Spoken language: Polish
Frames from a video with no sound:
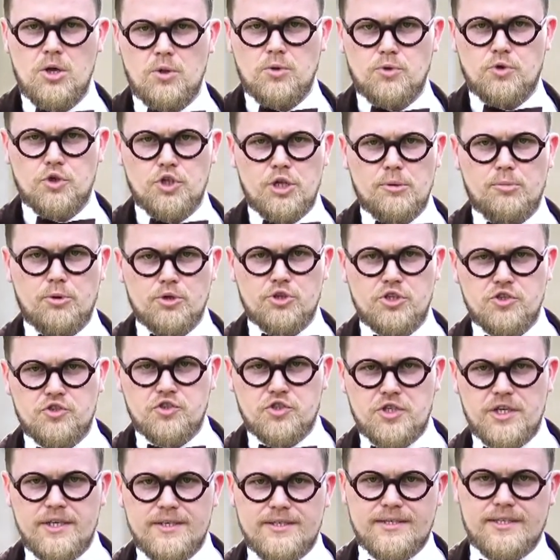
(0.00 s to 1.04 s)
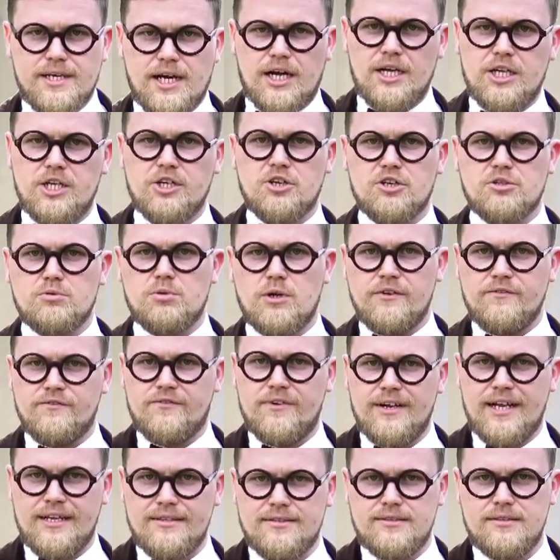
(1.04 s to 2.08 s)
Do niebotycznej skali rosła
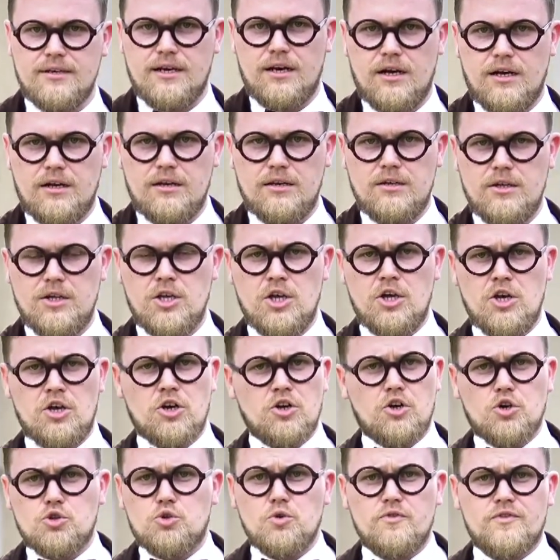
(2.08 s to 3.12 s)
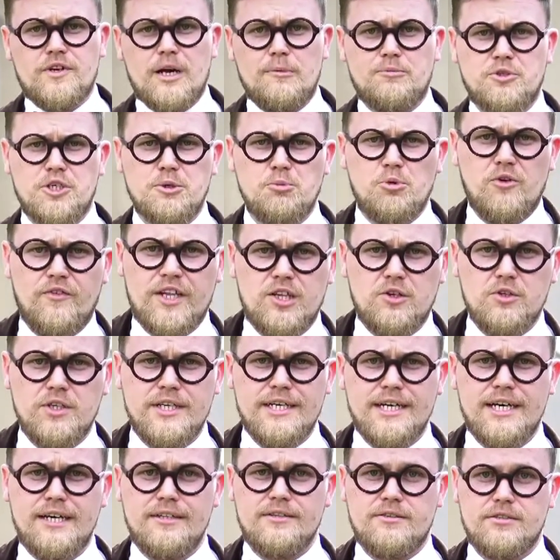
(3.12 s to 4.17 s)
inflacja. Gotówkę przyjmowano
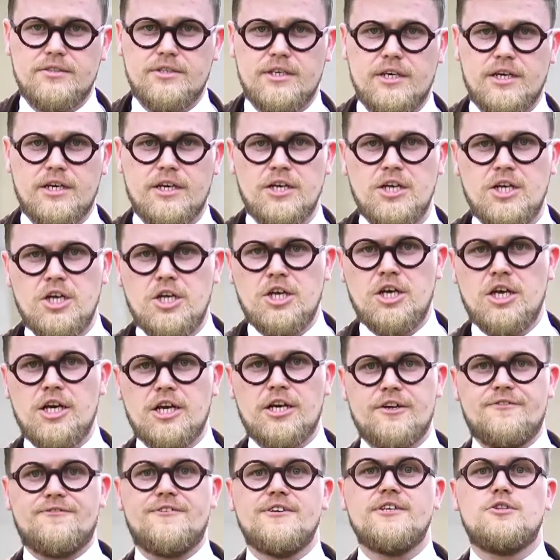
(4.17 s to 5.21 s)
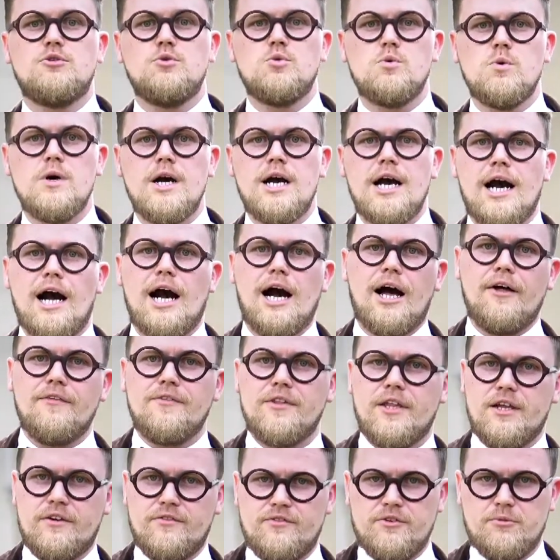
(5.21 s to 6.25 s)
niechętnie. Kwitł
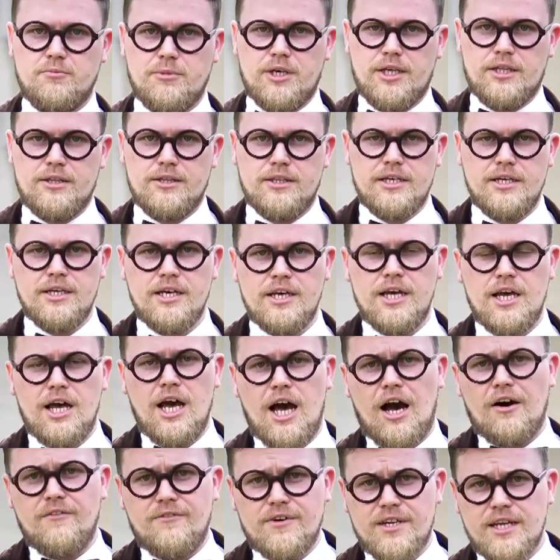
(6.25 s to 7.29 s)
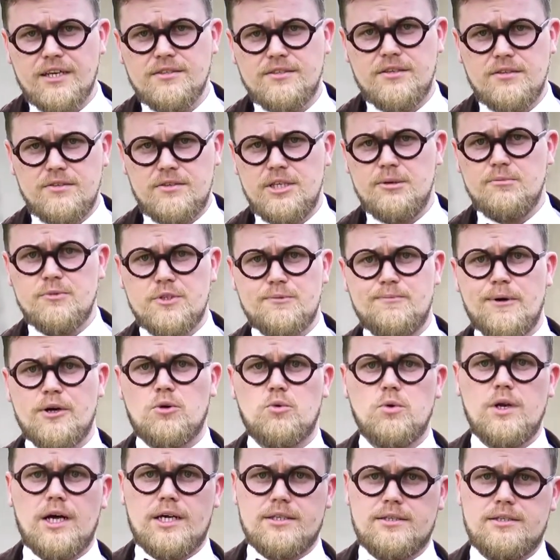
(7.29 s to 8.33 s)
handel wymienny, a wraz z nim
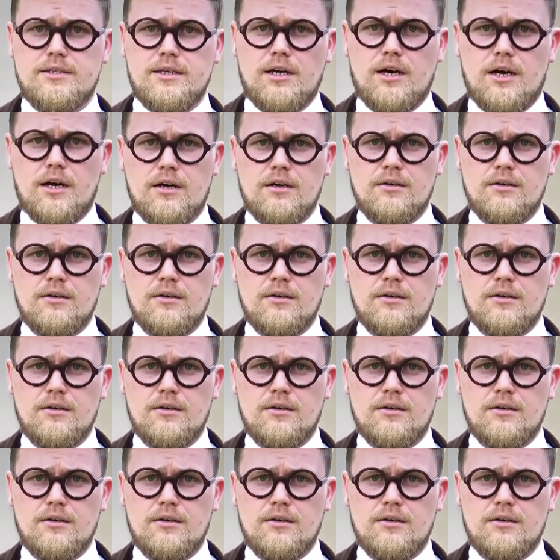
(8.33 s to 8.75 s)
spekulacja.